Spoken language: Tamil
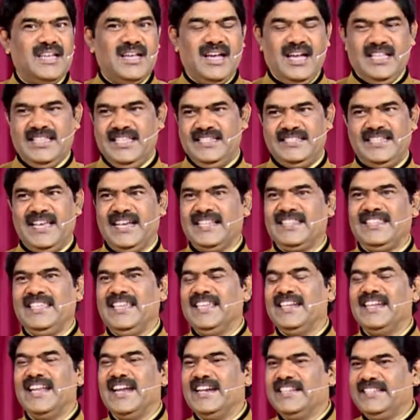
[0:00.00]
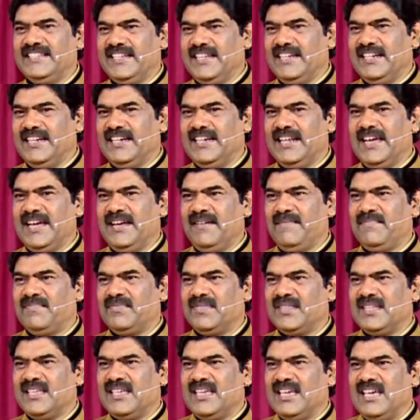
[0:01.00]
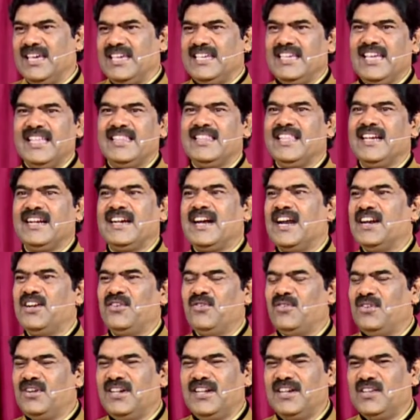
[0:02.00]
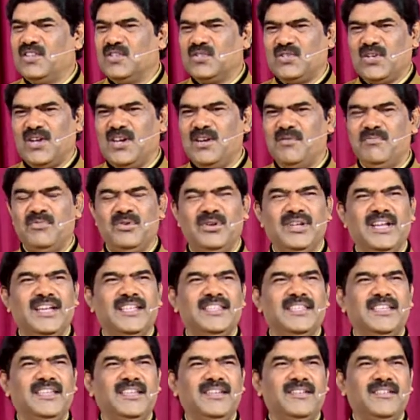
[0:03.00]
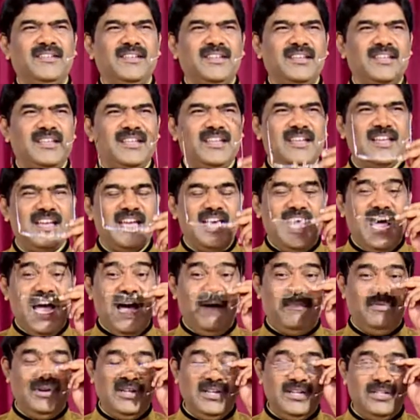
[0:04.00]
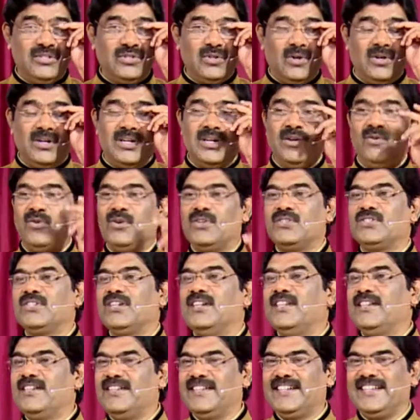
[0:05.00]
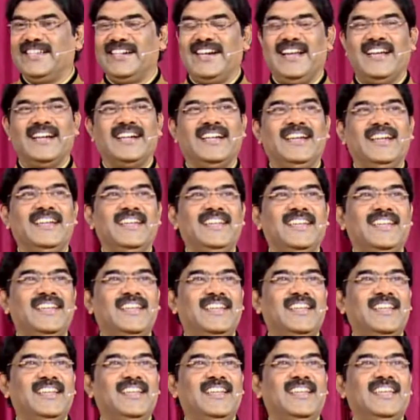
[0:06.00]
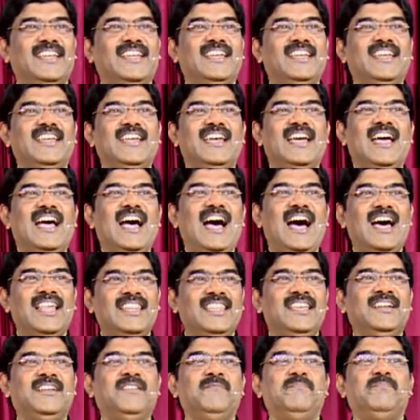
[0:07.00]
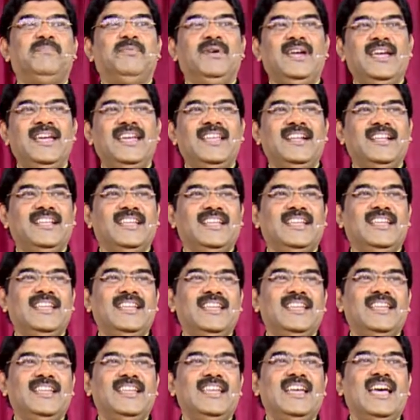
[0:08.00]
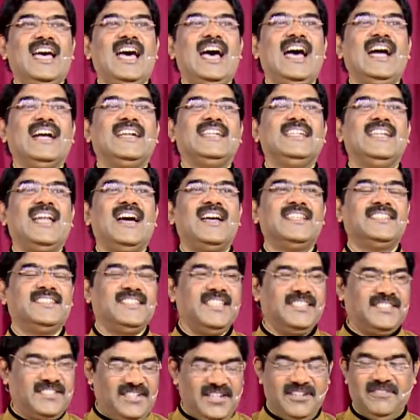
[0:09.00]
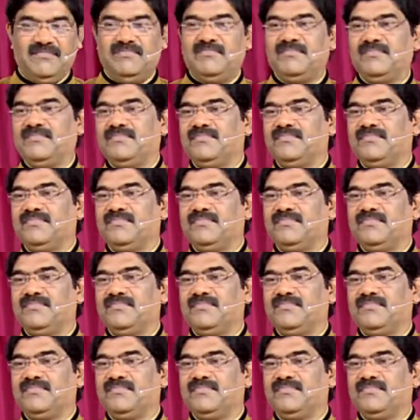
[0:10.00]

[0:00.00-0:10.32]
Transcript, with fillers: அந்த சக்தி என்னன்னு தெரியல எந்த கடவுள்னு எனக்கு சொல்ல முடியாது அப்படின்னு சொல்கிற ஒரு சிலர் இருக்கிறாங்க அதுக்கு பேர் அக்னா சிஸ்டம்